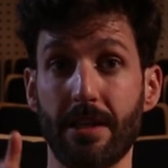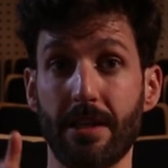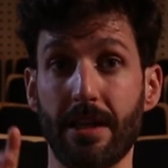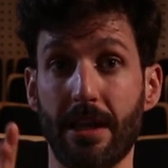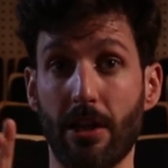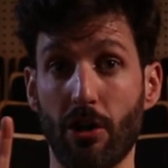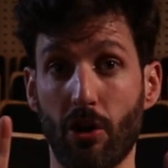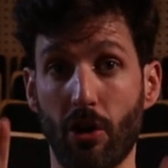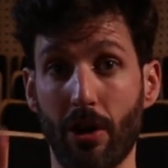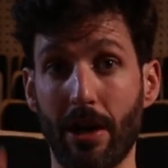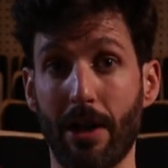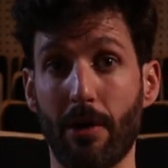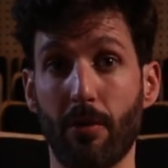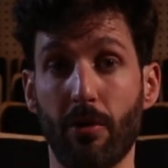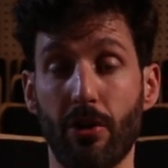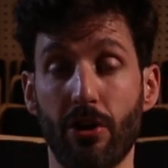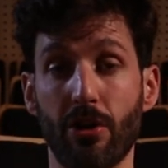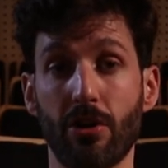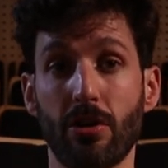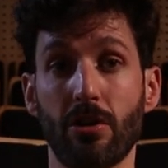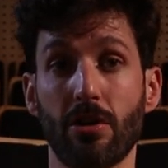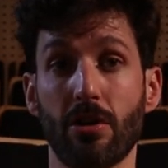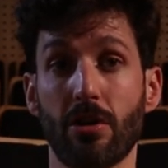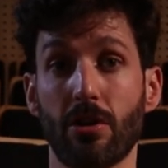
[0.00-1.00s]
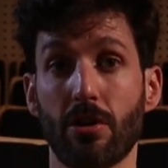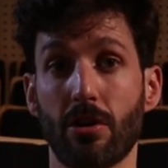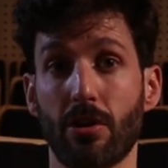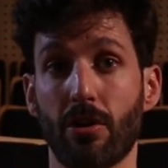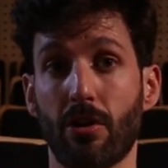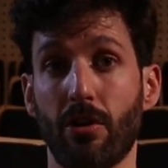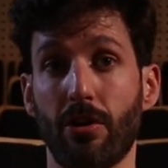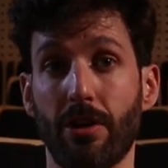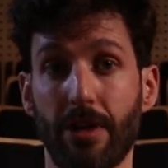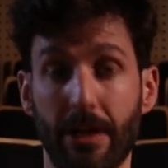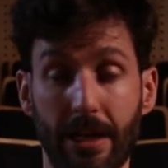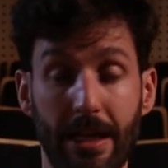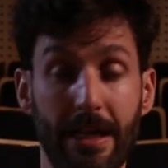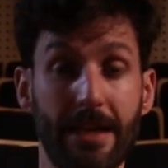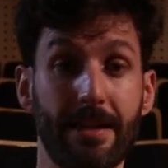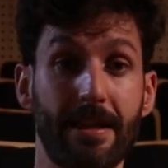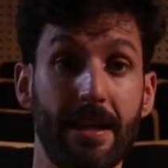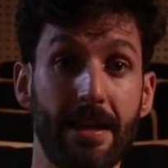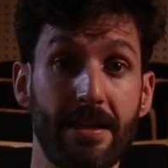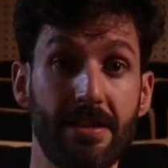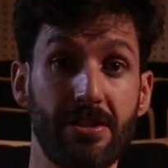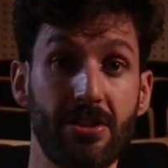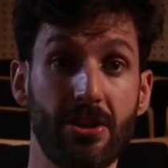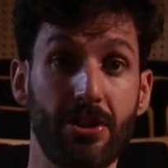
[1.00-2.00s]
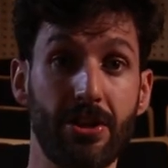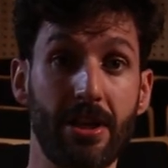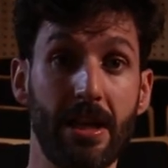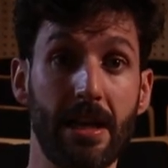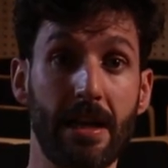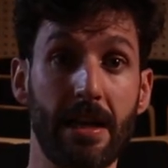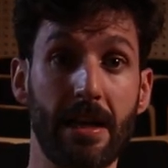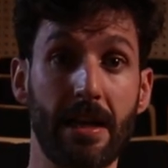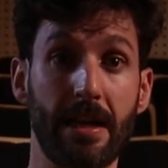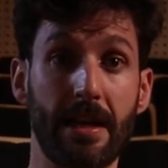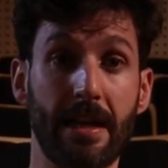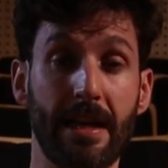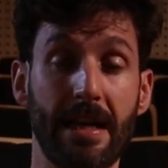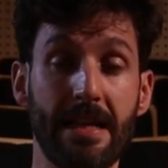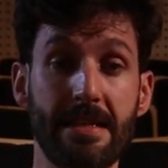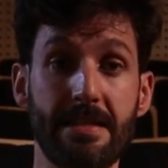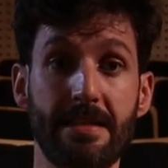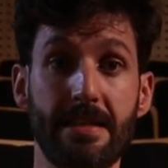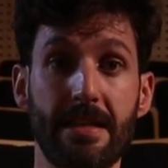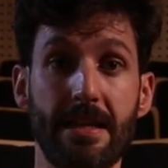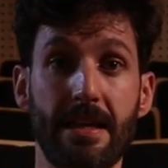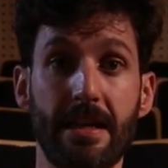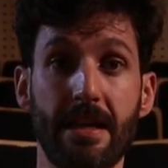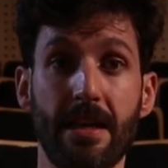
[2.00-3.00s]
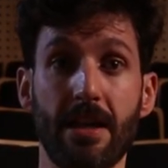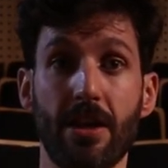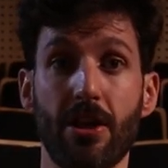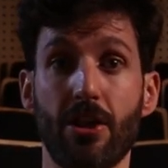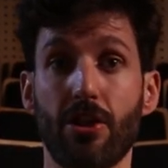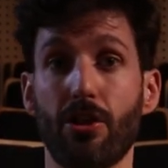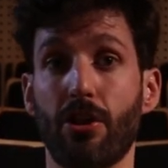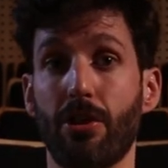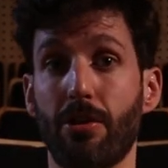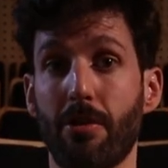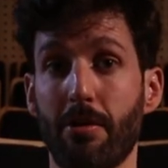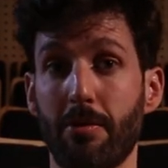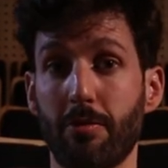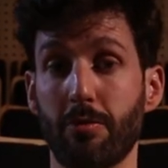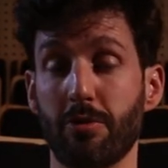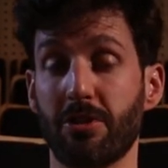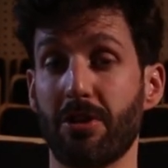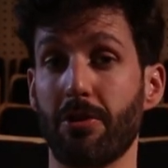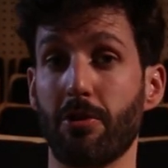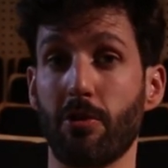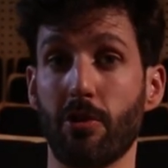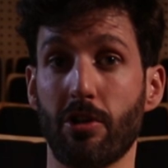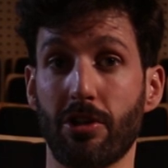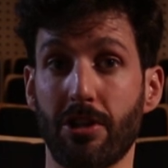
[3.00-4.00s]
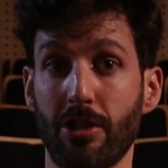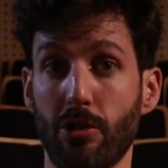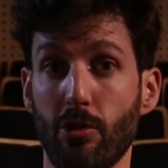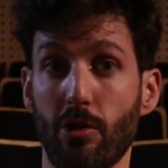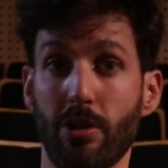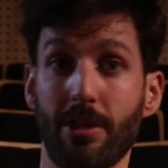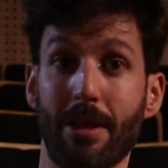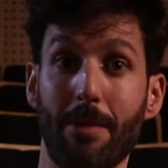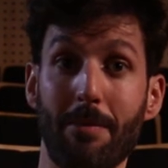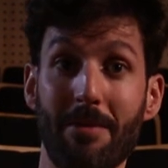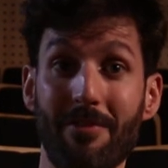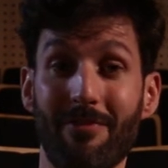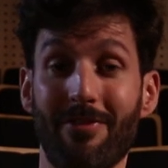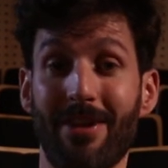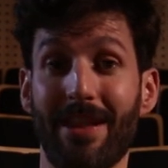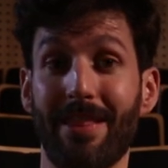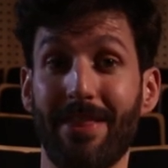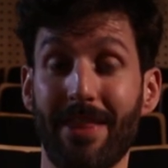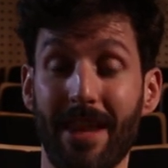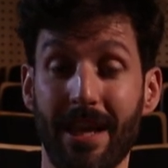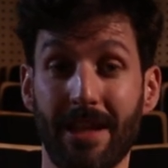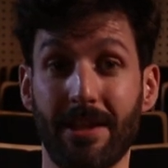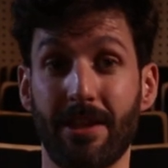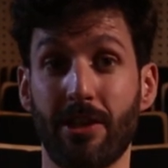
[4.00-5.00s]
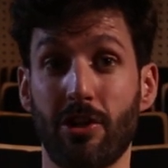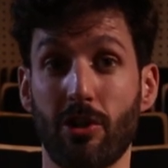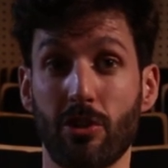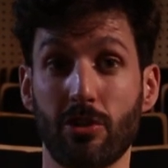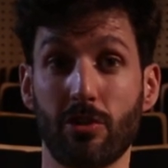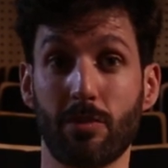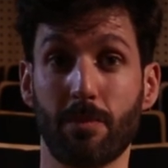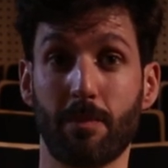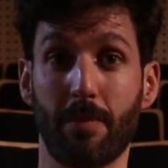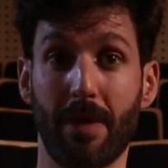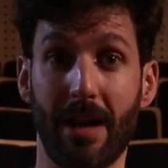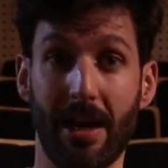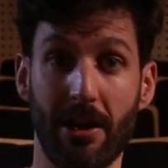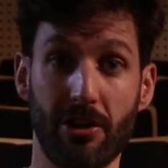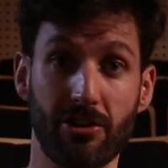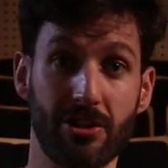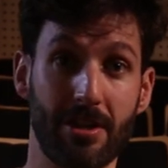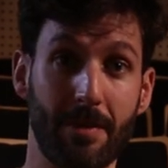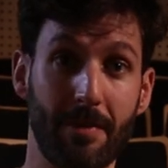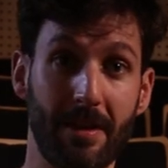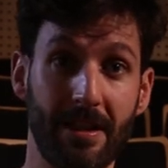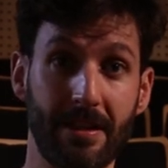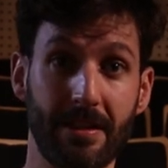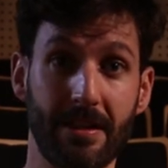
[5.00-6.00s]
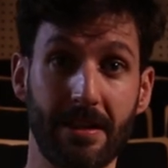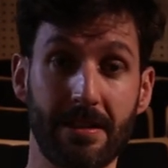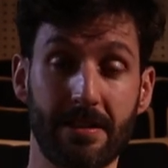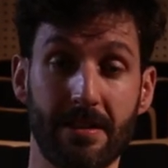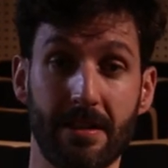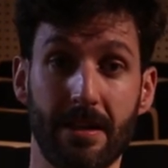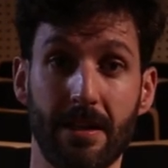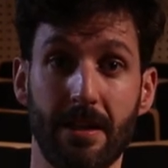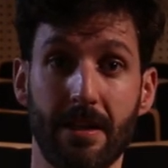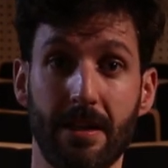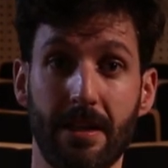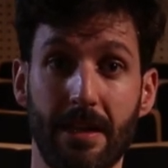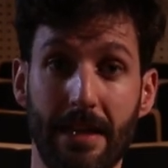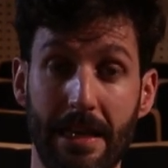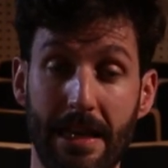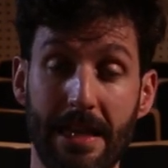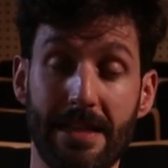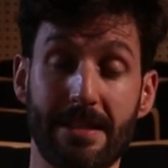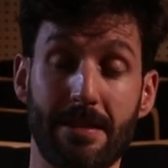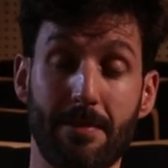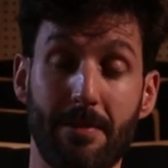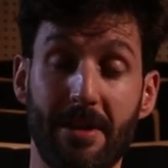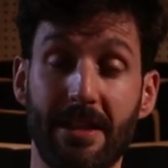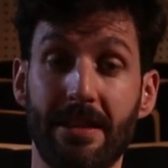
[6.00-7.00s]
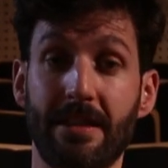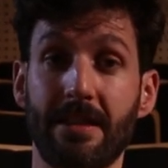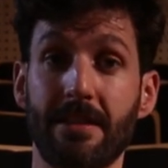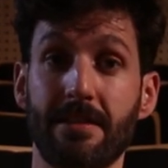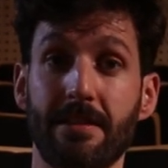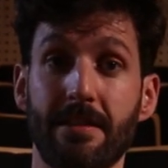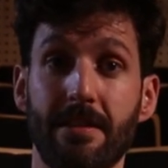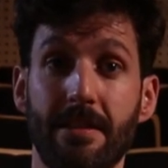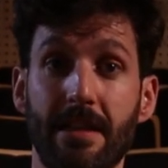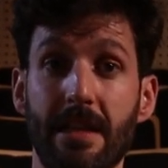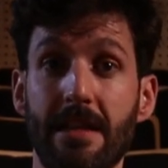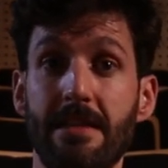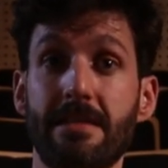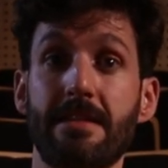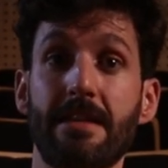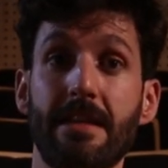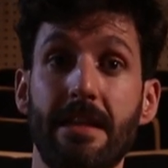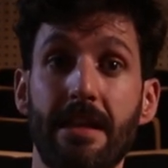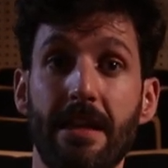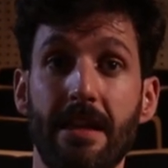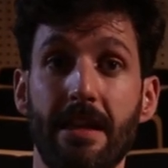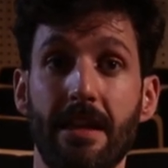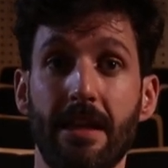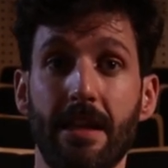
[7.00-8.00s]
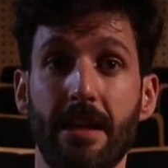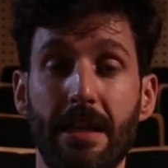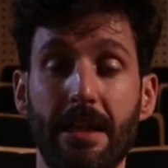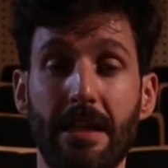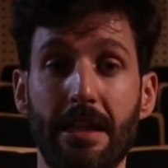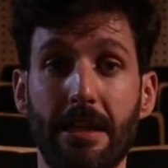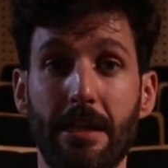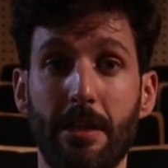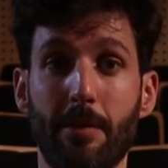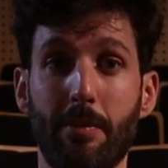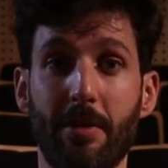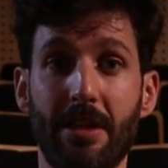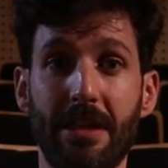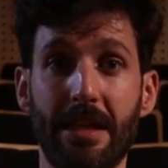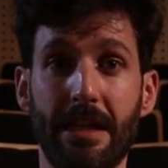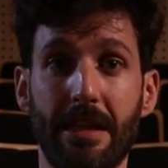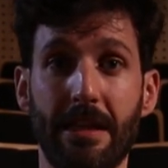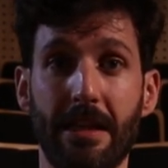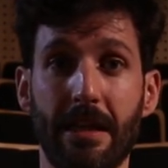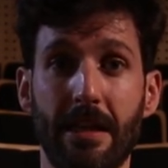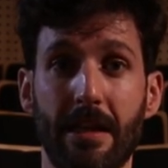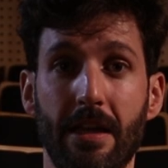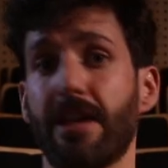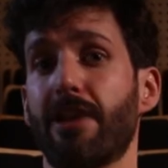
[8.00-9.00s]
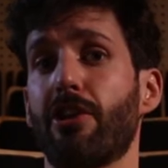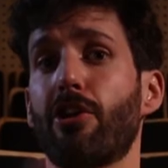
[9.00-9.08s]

quien colaboró con esta edición del Han Cine, donde vamos a ver unos títulos también fantásticos para los amantes y las amantes del cine independiente.